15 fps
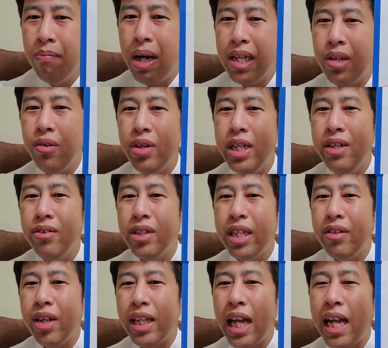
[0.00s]
的を射るって
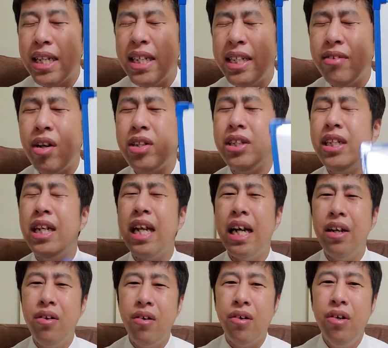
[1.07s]
いうのが正しいっていうのは知ってんだ
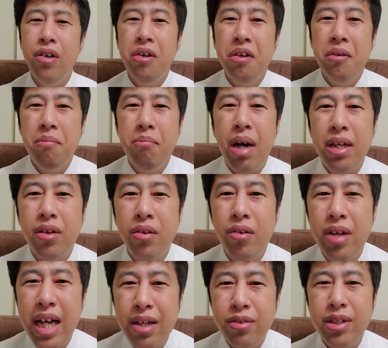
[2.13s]
けど、的を
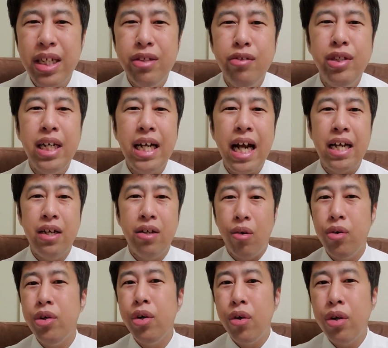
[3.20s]
得るって言うじゃない。
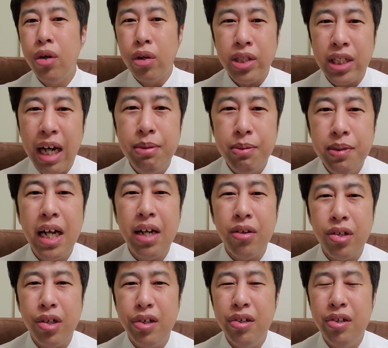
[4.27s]
こういう要領をつかむみたいなこ
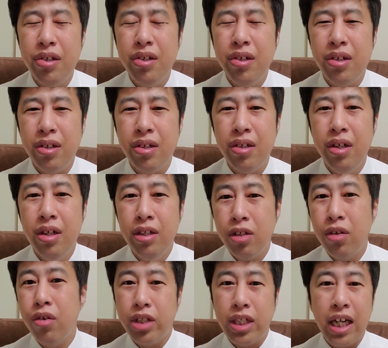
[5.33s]
と。うん。
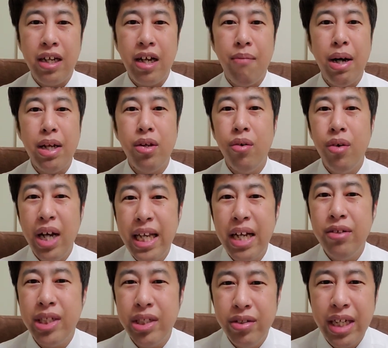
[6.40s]
その指摘が的を得て
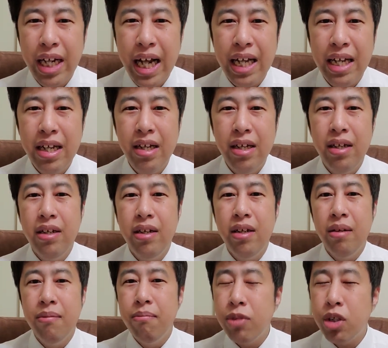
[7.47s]
るって言うじゃない。
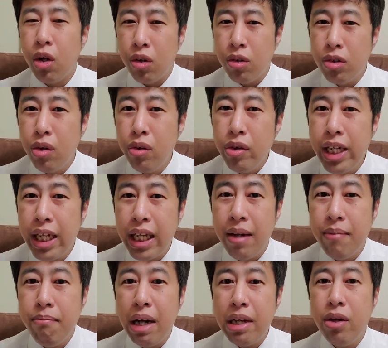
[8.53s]
そう。その言い方、
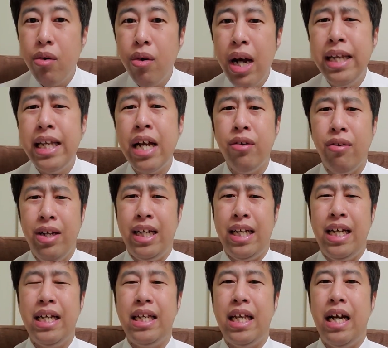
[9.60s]
的を得てるの言い
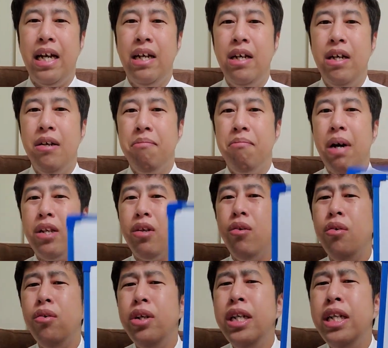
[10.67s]
方になったら、的
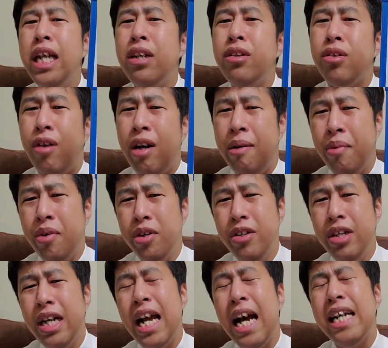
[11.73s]
を射てるとはもう
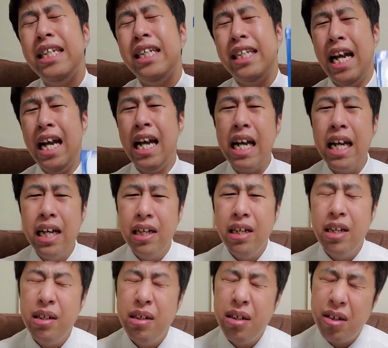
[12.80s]
言えないしね。
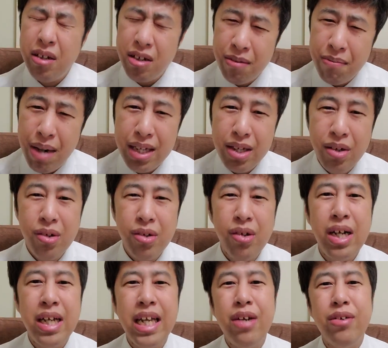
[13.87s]
うん、的を
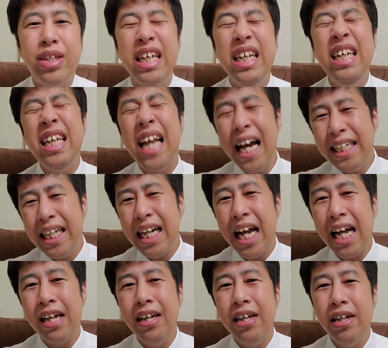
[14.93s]
得てるって言いたいじゃ
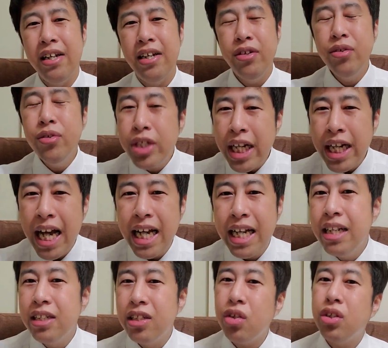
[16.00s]
ない。言うじゃない。
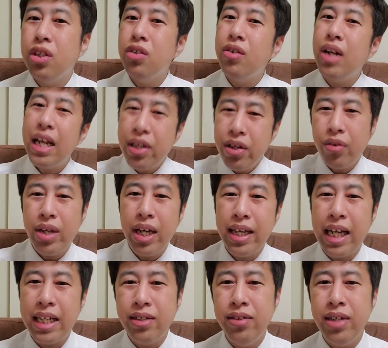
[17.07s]
そっちの方が圧倒的
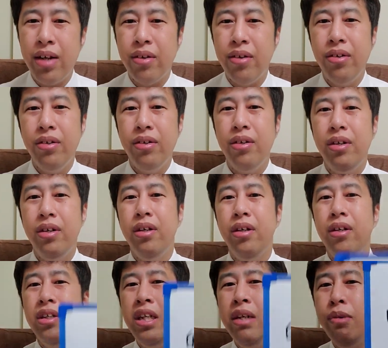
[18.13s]
多数なの。
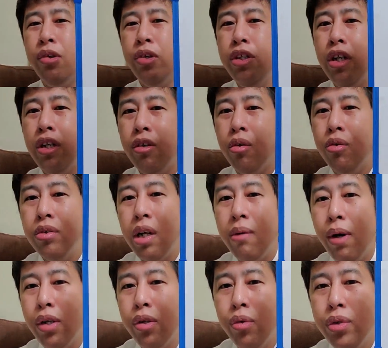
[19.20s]
でも、いやいや、本当
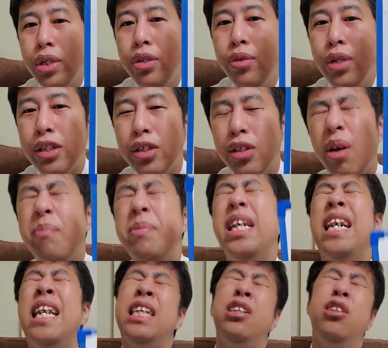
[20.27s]
は的を射るですよ、み
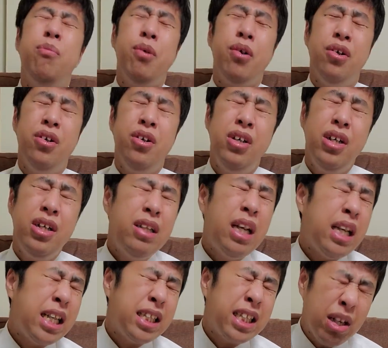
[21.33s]
たいな人も出
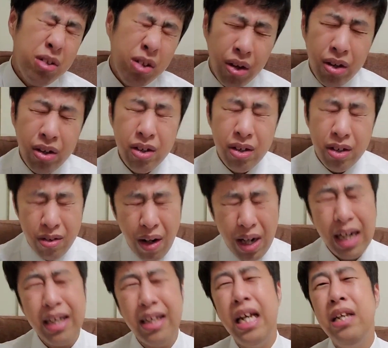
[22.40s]
てきちゃうの。うん、分
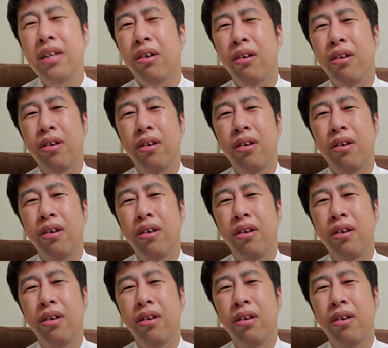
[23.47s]
かってんの。